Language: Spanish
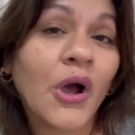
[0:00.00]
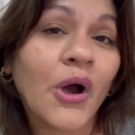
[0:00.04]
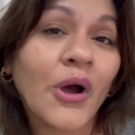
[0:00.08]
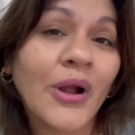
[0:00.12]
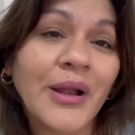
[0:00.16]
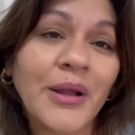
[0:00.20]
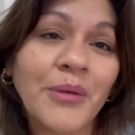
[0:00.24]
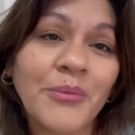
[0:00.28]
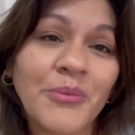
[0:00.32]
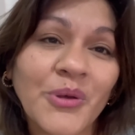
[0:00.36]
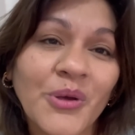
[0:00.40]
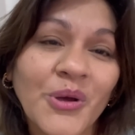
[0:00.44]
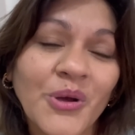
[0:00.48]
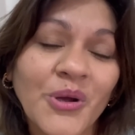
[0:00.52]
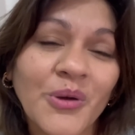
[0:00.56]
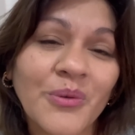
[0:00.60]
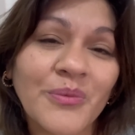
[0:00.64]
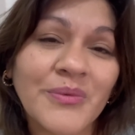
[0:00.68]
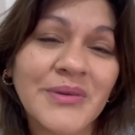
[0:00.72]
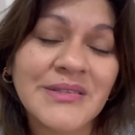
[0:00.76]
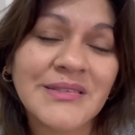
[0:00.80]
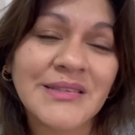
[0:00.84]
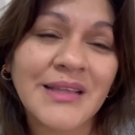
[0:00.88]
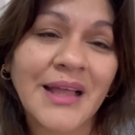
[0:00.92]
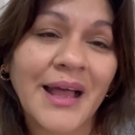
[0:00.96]
Hola amigos,
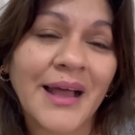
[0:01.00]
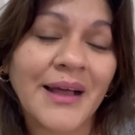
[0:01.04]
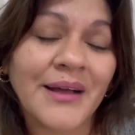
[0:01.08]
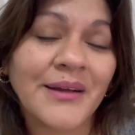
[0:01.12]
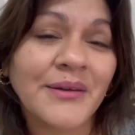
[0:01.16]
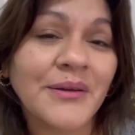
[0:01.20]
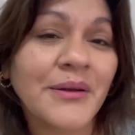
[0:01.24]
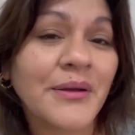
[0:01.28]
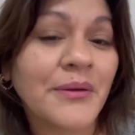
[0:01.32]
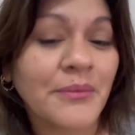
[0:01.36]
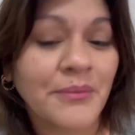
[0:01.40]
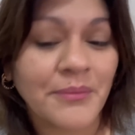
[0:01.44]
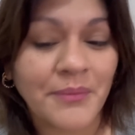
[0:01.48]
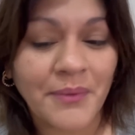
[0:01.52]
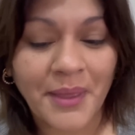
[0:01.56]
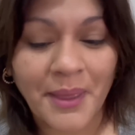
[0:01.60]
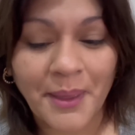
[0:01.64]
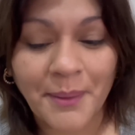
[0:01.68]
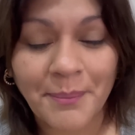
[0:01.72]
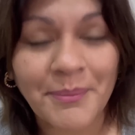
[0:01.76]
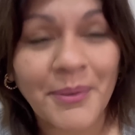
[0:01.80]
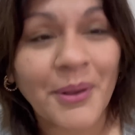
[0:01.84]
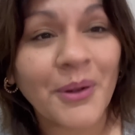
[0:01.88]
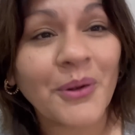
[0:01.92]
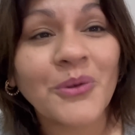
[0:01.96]
¿cómo están?
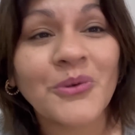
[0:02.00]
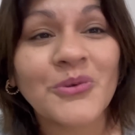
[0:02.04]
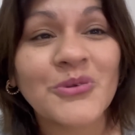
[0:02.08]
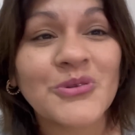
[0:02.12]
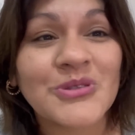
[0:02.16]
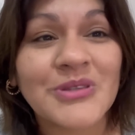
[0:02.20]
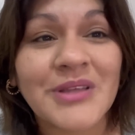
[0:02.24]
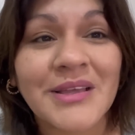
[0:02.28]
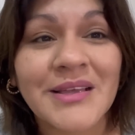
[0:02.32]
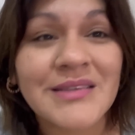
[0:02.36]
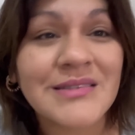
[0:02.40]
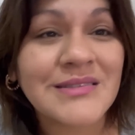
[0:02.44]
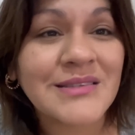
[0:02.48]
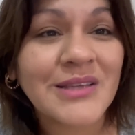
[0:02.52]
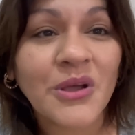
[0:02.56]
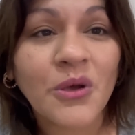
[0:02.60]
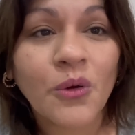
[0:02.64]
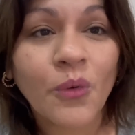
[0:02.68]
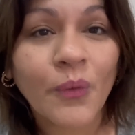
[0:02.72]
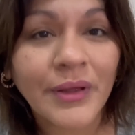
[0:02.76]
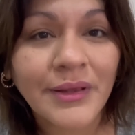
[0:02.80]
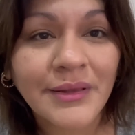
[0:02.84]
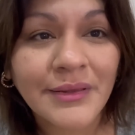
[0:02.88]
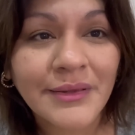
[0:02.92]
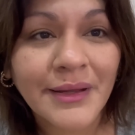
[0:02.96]
Espero que ustedes se
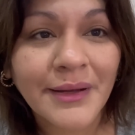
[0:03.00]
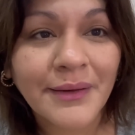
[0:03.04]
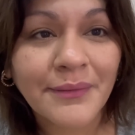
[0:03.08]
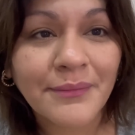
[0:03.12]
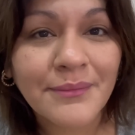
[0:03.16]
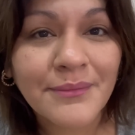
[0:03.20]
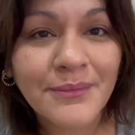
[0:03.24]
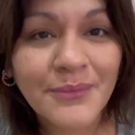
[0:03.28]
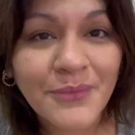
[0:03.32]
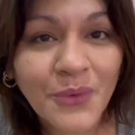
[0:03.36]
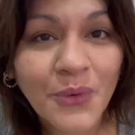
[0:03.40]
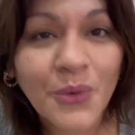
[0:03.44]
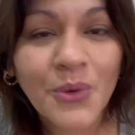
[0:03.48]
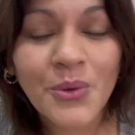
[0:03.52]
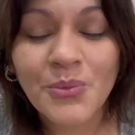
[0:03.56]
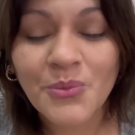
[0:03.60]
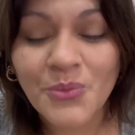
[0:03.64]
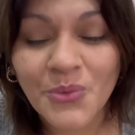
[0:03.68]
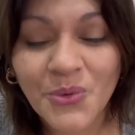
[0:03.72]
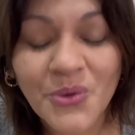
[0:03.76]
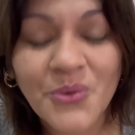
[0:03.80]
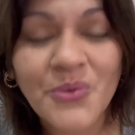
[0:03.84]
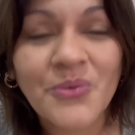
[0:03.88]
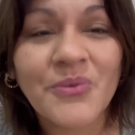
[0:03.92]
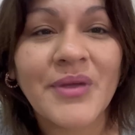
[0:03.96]
encuentren muy
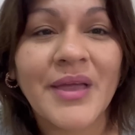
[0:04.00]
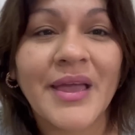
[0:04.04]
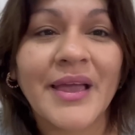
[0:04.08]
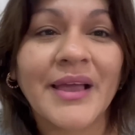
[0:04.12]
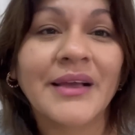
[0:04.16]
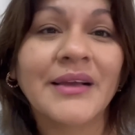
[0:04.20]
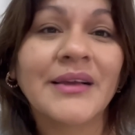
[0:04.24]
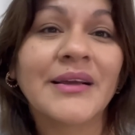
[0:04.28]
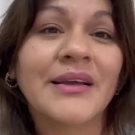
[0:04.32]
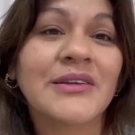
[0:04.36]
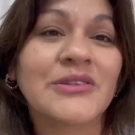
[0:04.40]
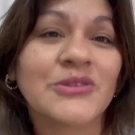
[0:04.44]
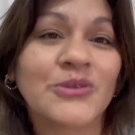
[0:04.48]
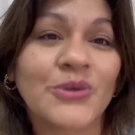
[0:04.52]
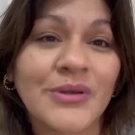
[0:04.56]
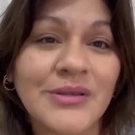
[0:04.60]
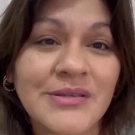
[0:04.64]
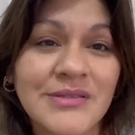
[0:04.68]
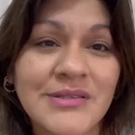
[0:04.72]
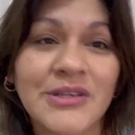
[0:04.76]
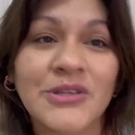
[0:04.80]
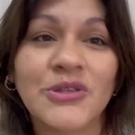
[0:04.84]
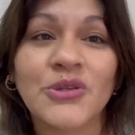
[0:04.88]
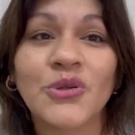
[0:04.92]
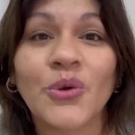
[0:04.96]
muy bien. Estoy
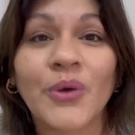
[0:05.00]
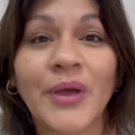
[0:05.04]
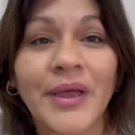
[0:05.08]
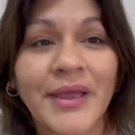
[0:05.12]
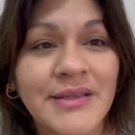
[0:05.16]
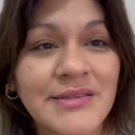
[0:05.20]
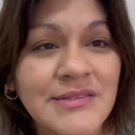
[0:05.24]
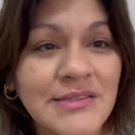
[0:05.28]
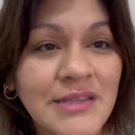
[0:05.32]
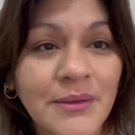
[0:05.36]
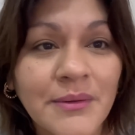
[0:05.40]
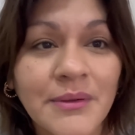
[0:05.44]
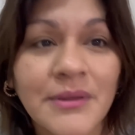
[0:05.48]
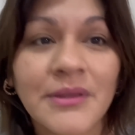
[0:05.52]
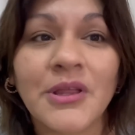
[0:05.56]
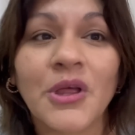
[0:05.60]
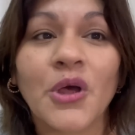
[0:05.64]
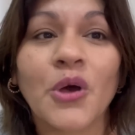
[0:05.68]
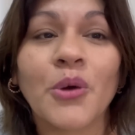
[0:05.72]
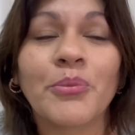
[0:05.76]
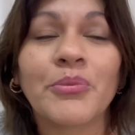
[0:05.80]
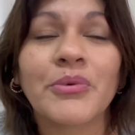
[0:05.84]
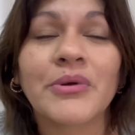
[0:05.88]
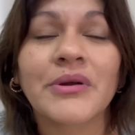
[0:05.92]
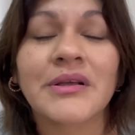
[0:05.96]
haciendo este
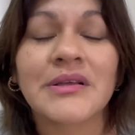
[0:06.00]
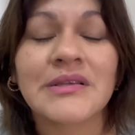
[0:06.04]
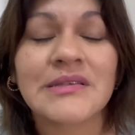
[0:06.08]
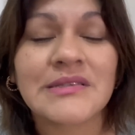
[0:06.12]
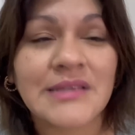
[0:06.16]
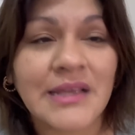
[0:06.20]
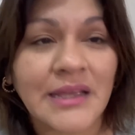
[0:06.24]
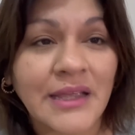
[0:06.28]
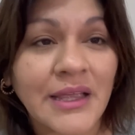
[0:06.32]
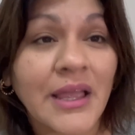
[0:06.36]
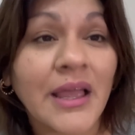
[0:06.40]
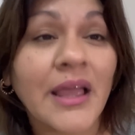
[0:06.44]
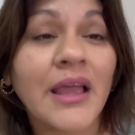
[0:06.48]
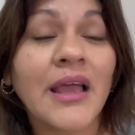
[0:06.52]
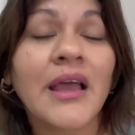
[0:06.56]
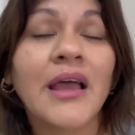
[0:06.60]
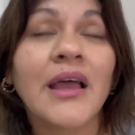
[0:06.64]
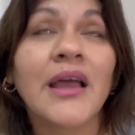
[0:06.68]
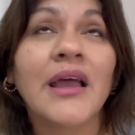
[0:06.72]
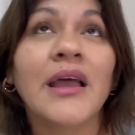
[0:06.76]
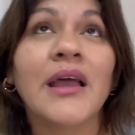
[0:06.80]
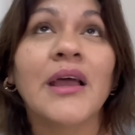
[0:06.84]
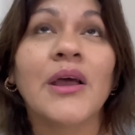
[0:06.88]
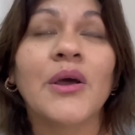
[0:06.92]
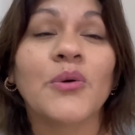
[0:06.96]
video porque sé que
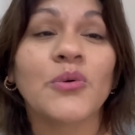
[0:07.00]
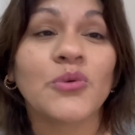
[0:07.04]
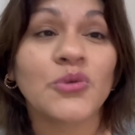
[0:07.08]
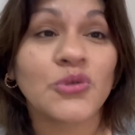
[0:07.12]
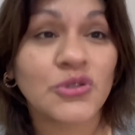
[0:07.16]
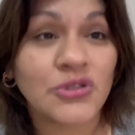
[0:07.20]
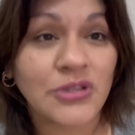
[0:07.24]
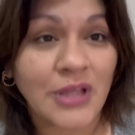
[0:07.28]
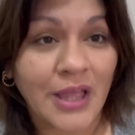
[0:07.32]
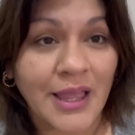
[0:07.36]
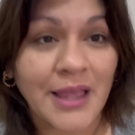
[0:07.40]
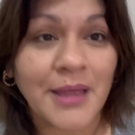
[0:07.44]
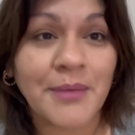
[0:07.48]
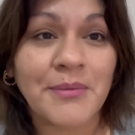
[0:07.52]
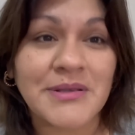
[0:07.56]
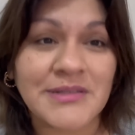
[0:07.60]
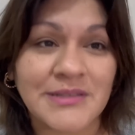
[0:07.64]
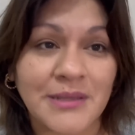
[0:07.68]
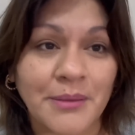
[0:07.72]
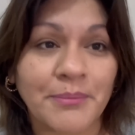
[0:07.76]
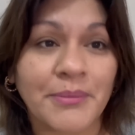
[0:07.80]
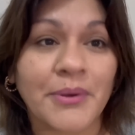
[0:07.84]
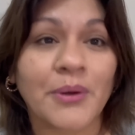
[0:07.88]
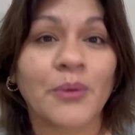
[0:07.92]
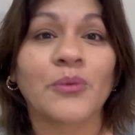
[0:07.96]
ustedes me
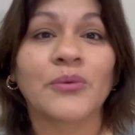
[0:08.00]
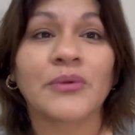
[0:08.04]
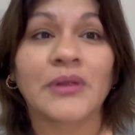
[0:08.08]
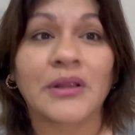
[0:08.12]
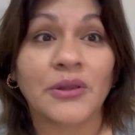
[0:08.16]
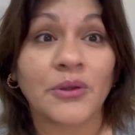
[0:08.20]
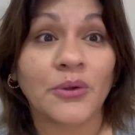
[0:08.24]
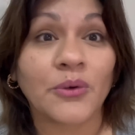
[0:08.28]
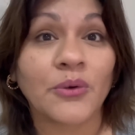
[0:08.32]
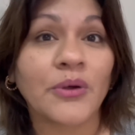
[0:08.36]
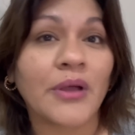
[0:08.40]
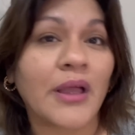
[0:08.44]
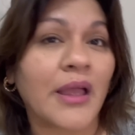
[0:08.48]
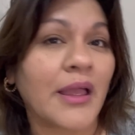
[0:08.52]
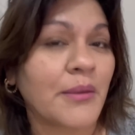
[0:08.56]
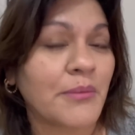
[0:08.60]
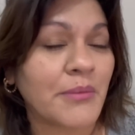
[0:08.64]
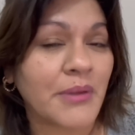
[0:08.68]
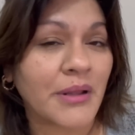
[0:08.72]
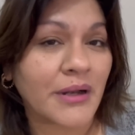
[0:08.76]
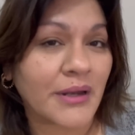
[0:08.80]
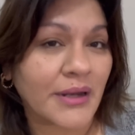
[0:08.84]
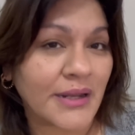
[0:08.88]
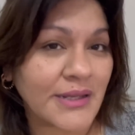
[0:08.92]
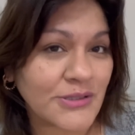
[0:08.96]
están preguntando
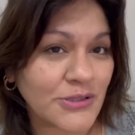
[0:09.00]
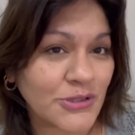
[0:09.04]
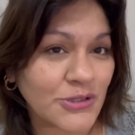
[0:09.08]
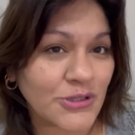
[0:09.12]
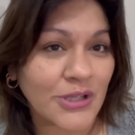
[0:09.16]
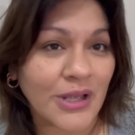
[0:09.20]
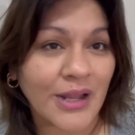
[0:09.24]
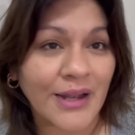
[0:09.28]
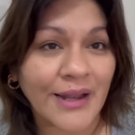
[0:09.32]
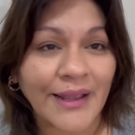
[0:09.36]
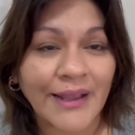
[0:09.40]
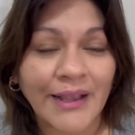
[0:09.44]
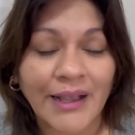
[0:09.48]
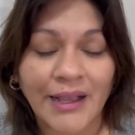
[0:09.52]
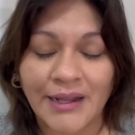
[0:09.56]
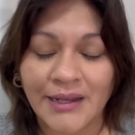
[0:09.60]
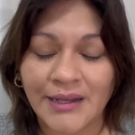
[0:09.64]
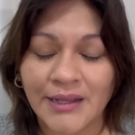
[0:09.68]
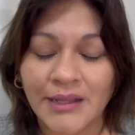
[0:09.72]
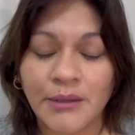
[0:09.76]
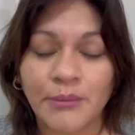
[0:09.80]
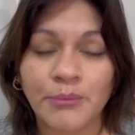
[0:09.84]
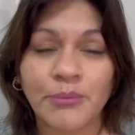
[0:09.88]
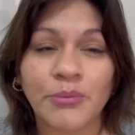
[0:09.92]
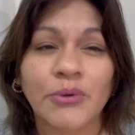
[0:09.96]
en mis redes sociales,
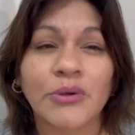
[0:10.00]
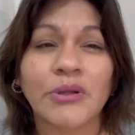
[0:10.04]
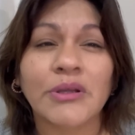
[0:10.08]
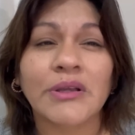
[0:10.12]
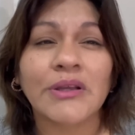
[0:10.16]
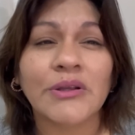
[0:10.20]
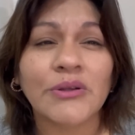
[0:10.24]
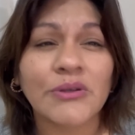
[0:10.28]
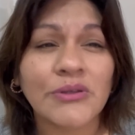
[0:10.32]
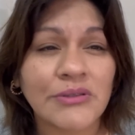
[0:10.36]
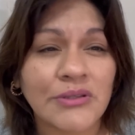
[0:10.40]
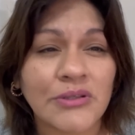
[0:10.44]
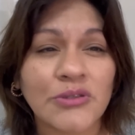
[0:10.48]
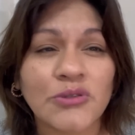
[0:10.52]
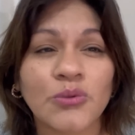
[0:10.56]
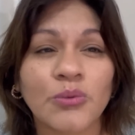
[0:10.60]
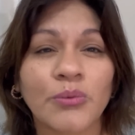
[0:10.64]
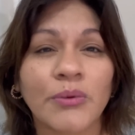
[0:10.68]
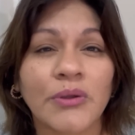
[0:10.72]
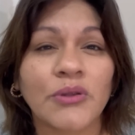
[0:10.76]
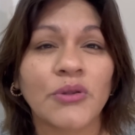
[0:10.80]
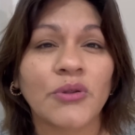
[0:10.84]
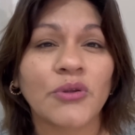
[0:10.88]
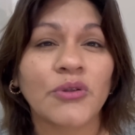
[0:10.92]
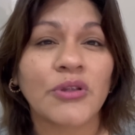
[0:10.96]
Karim, ¿por qué no estás
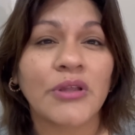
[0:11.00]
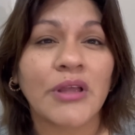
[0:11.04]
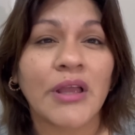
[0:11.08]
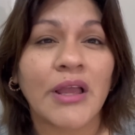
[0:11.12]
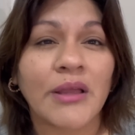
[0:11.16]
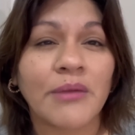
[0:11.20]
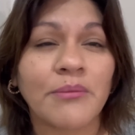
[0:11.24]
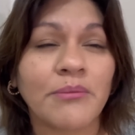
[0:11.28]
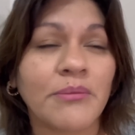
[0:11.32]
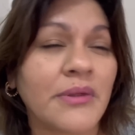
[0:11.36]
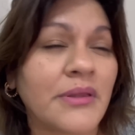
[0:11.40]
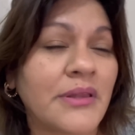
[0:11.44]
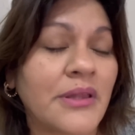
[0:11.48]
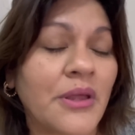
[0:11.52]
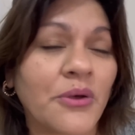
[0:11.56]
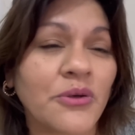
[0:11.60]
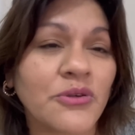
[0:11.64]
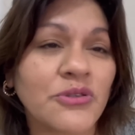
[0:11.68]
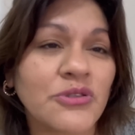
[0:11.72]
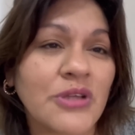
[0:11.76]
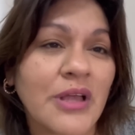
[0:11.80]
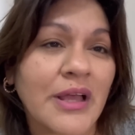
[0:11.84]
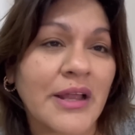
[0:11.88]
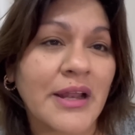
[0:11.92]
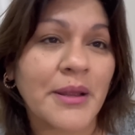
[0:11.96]
subiendo
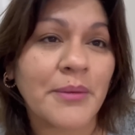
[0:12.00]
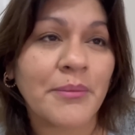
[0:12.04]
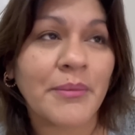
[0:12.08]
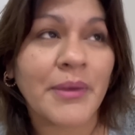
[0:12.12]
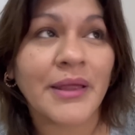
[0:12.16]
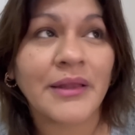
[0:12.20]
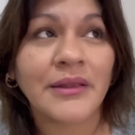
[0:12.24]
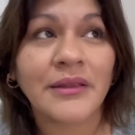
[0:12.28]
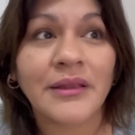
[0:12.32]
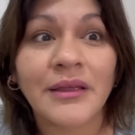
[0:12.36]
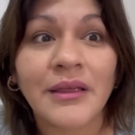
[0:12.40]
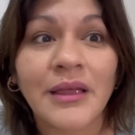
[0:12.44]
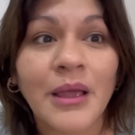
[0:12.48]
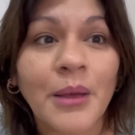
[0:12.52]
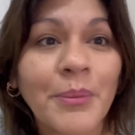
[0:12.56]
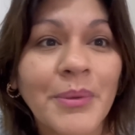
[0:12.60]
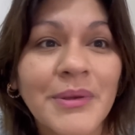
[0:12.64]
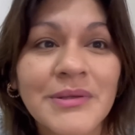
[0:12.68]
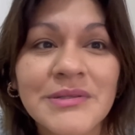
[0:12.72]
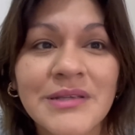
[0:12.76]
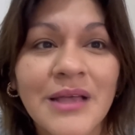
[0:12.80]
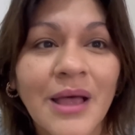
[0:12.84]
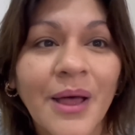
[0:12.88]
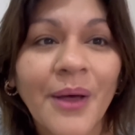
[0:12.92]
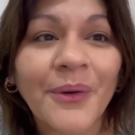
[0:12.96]
videos diariamente? ¿Qué ha
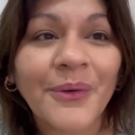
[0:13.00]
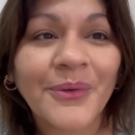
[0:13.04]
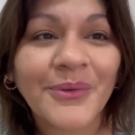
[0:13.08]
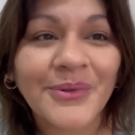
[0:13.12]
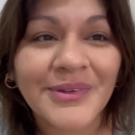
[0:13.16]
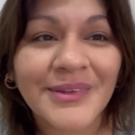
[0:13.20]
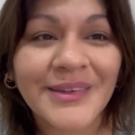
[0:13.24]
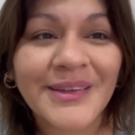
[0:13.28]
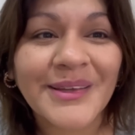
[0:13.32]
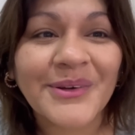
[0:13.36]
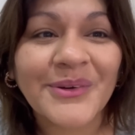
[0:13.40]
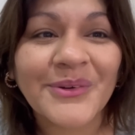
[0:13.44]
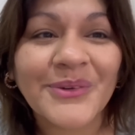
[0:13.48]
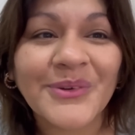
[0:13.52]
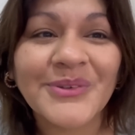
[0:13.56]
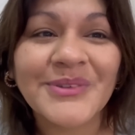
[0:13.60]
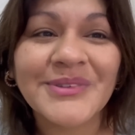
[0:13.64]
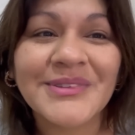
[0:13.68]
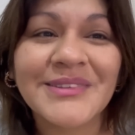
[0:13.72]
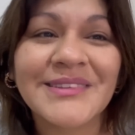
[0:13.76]
pasado contigo?